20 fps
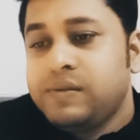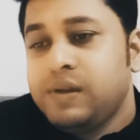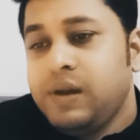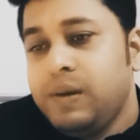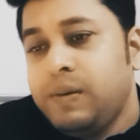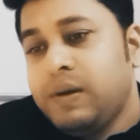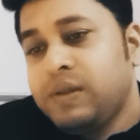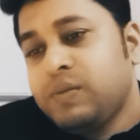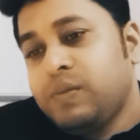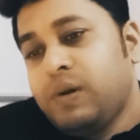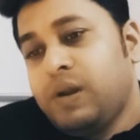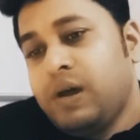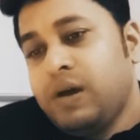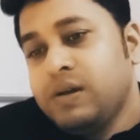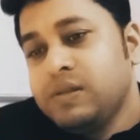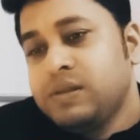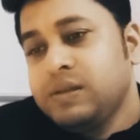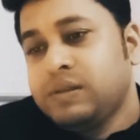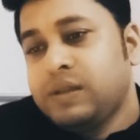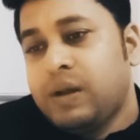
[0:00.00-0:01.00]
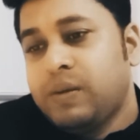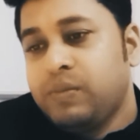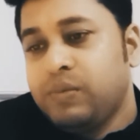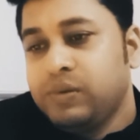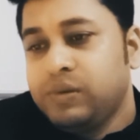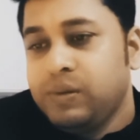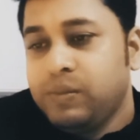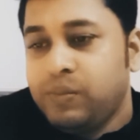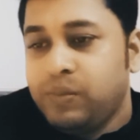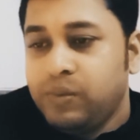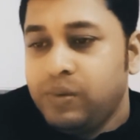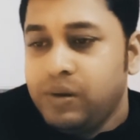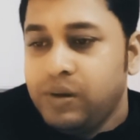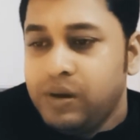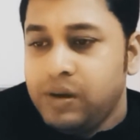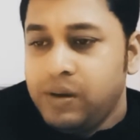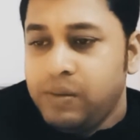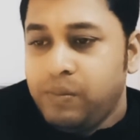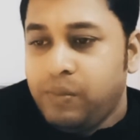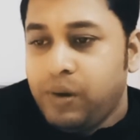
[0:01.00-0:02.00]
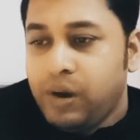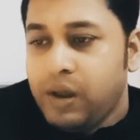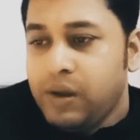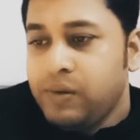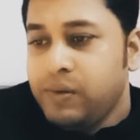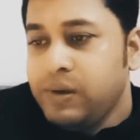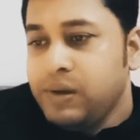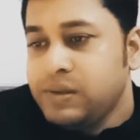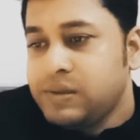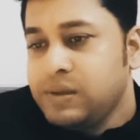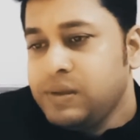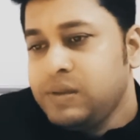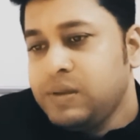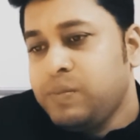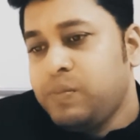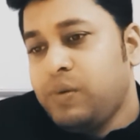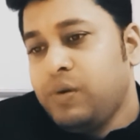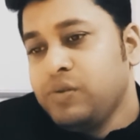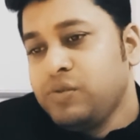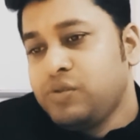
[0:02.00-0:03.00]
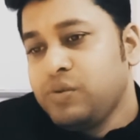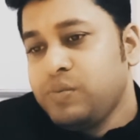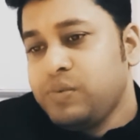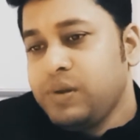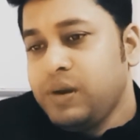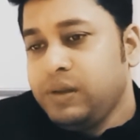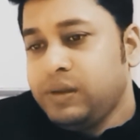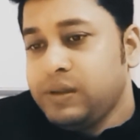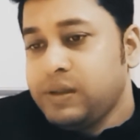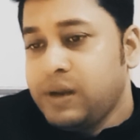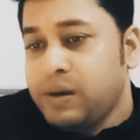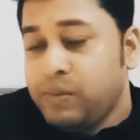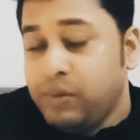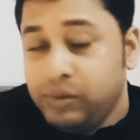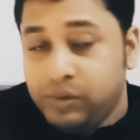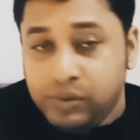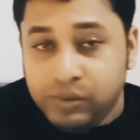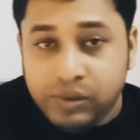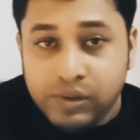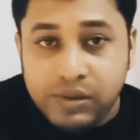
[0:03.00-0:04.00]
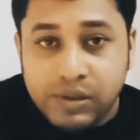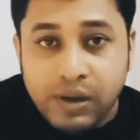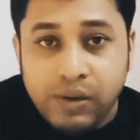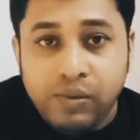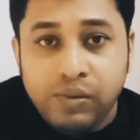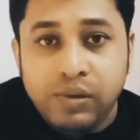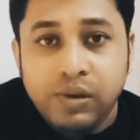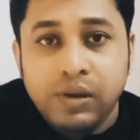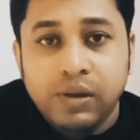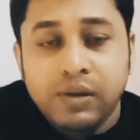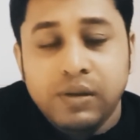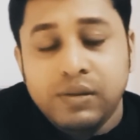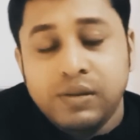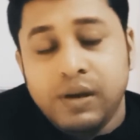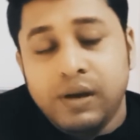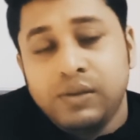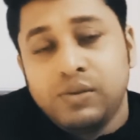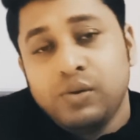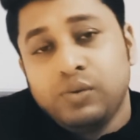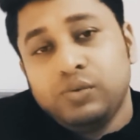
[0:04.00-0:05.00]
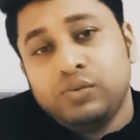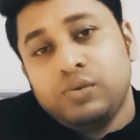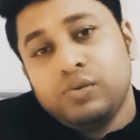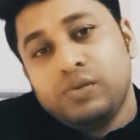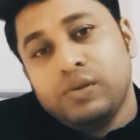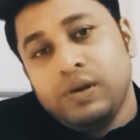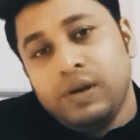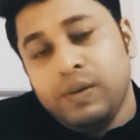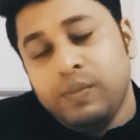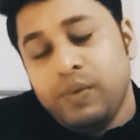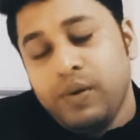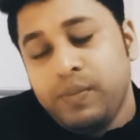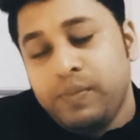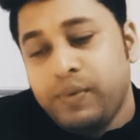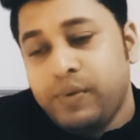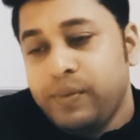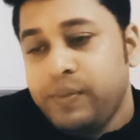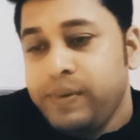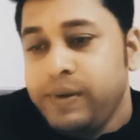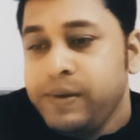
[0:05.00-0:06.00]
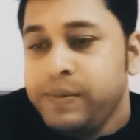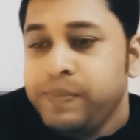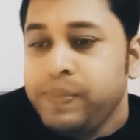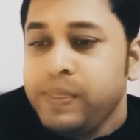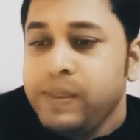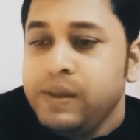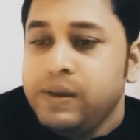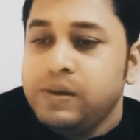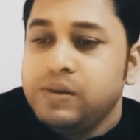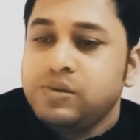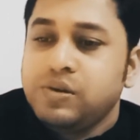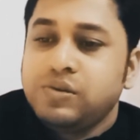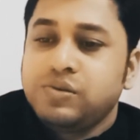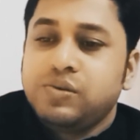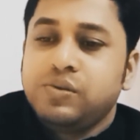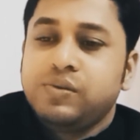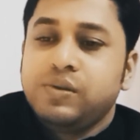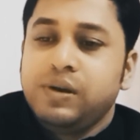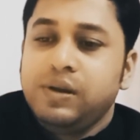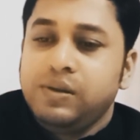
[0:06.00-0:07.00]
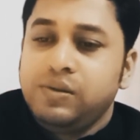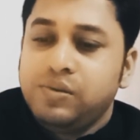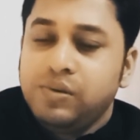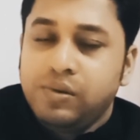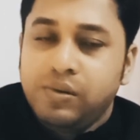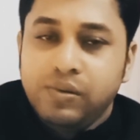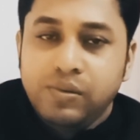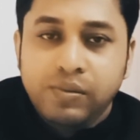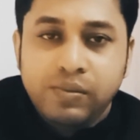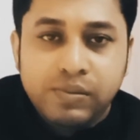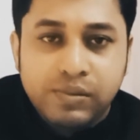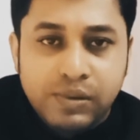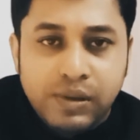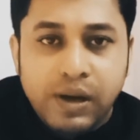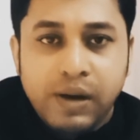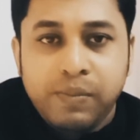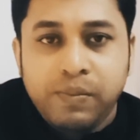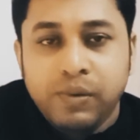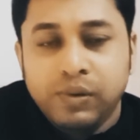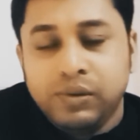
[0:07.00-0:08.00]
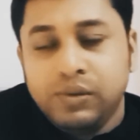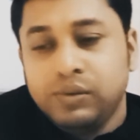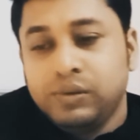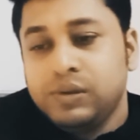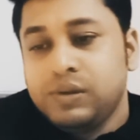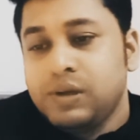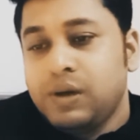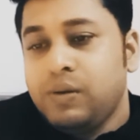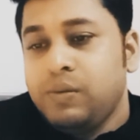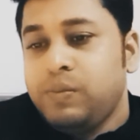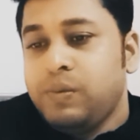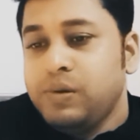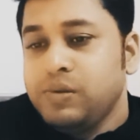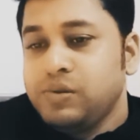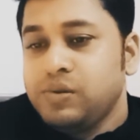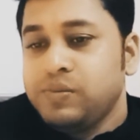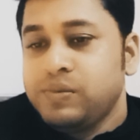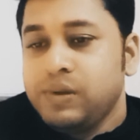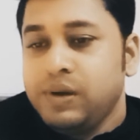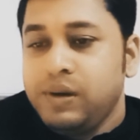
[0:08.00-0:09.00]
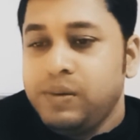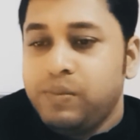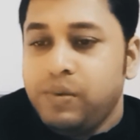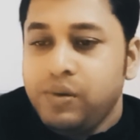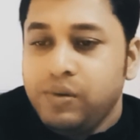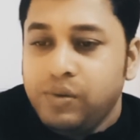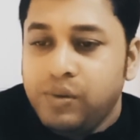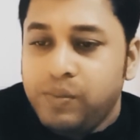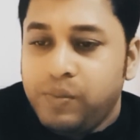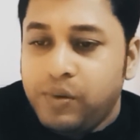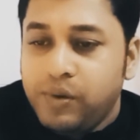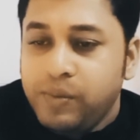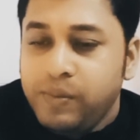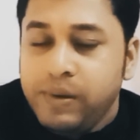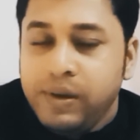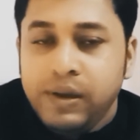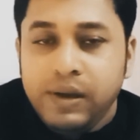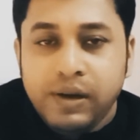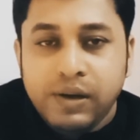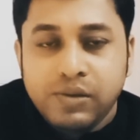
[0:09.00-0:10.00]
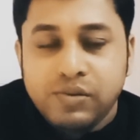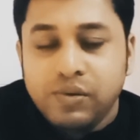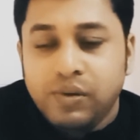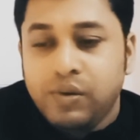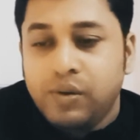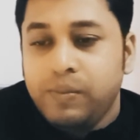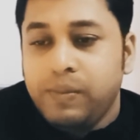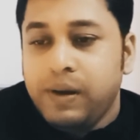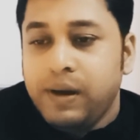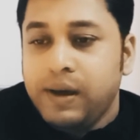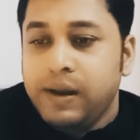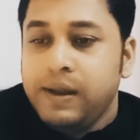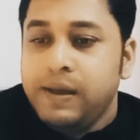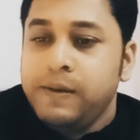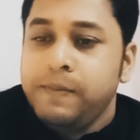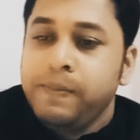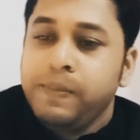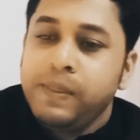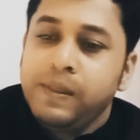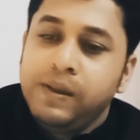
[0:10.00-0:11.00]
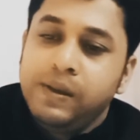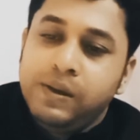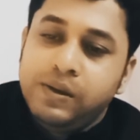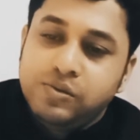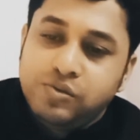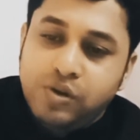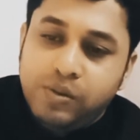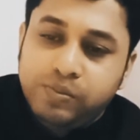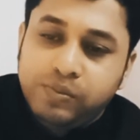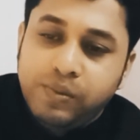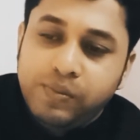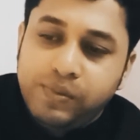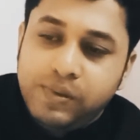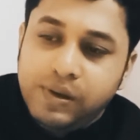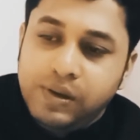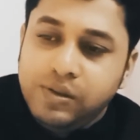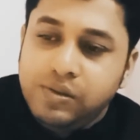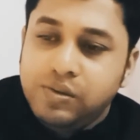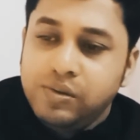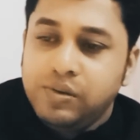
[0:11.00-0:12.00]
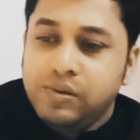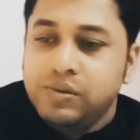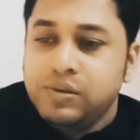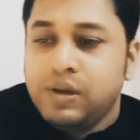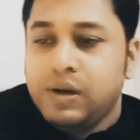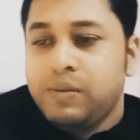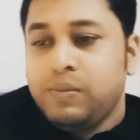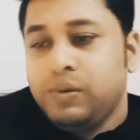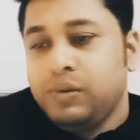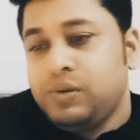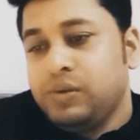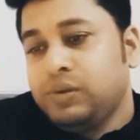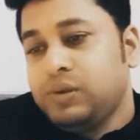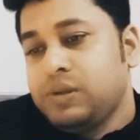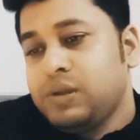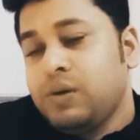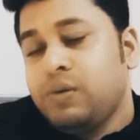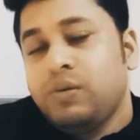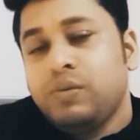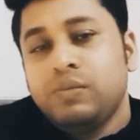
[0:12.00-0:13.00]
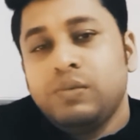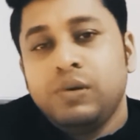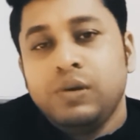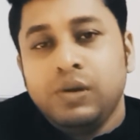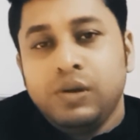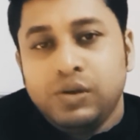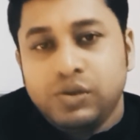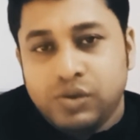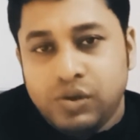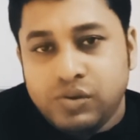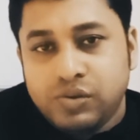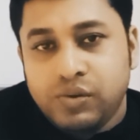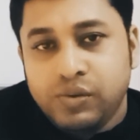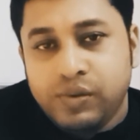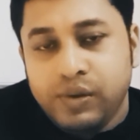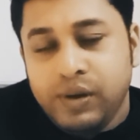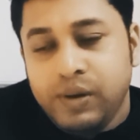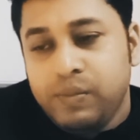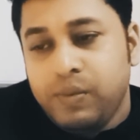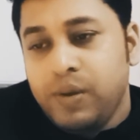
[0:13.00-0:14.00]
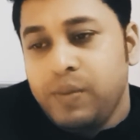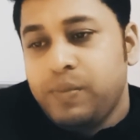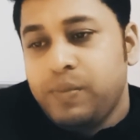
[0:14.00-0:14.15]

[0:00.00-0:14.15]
সিলেবাস বলা আছে তার মধ্যে বলা রয়েছে যে পঞ্চম শ্রেণীতে যারা ভর্তি হতে চাও যারা চতুর্থ শ্রেণীর বই পড়বে ষষ্ঠ শ্রেণীর জন্য যারা ভর্তি হতে চাও পঞ্চম শ্রেণীর বইগুলো পড়বে ইংলিশ অঙ্ক বাংলা সপ্তম শ্রেণীর জন্য যারা ভর্তি হতে চাও ষষ্ঠ শ্রেণীর বই